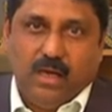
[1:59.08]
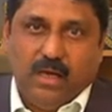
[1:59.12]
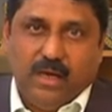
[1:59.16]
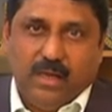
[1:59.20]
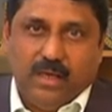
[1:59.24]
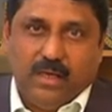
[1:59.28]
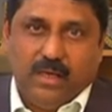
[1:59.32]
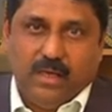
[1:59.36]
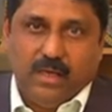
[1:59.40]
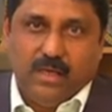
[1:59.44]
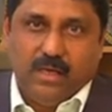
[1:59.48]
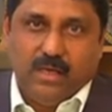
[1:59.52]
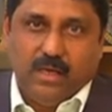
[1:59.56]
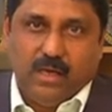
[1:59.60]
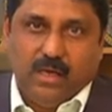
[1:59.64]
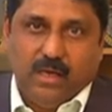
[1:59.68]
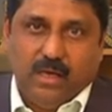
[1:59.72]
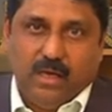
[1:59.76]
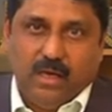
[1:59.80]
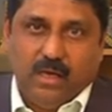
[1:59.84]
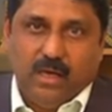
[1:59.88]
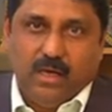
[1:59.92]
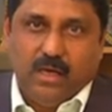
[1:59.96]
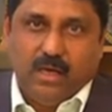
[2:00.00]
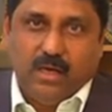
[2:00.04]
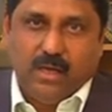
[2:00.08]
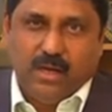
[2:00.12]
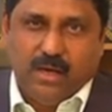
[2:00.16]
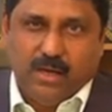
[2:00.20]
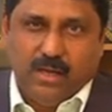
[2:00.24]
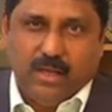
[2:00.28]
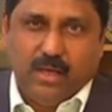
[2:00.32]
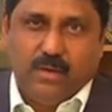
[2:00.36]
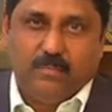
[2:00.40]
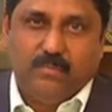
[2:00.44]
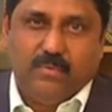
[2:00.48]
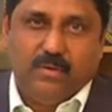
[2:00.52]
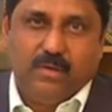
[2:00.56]
இன்றைக்கு
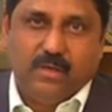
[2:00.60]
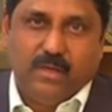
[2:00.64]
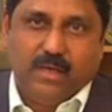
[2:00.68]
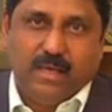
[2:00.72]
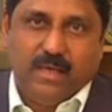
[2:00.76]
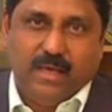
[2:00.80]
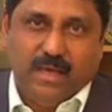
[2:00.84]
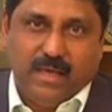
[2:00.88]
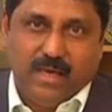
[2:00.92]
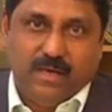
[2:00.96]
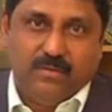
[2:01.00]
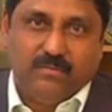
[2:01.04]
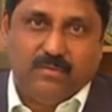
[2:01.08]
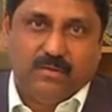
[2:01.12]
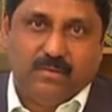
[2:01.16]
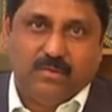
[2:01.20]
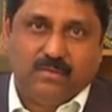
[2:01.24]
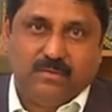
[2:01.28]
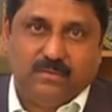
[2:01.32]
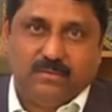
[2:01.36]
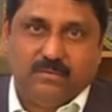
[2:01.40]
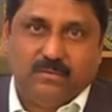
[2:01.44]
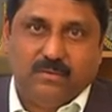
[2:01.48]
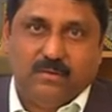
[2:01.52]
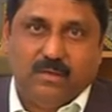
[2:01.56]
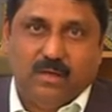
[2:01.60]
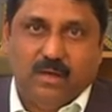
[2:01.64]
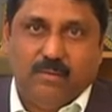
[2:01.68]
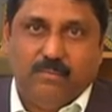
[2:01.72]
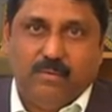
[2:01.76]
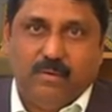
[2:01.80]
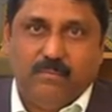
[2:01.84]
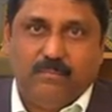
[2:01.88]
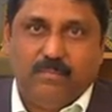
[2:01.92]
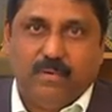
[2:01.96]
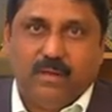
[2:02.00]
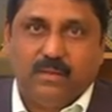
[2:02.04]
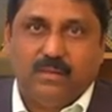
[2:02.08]
நிறைய பேருக்கு ஏன் வருது
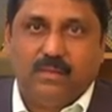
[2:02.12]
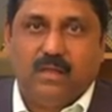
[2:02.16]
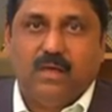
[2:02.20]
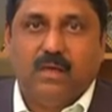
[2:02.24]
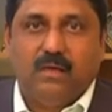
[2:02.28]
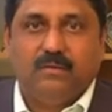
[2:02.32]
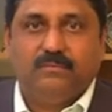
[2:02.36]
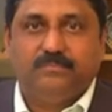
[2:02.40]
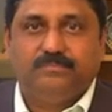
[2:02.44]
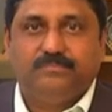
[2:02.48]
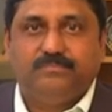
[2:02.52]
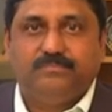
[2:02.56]
அப்படின்னு பார்த்தா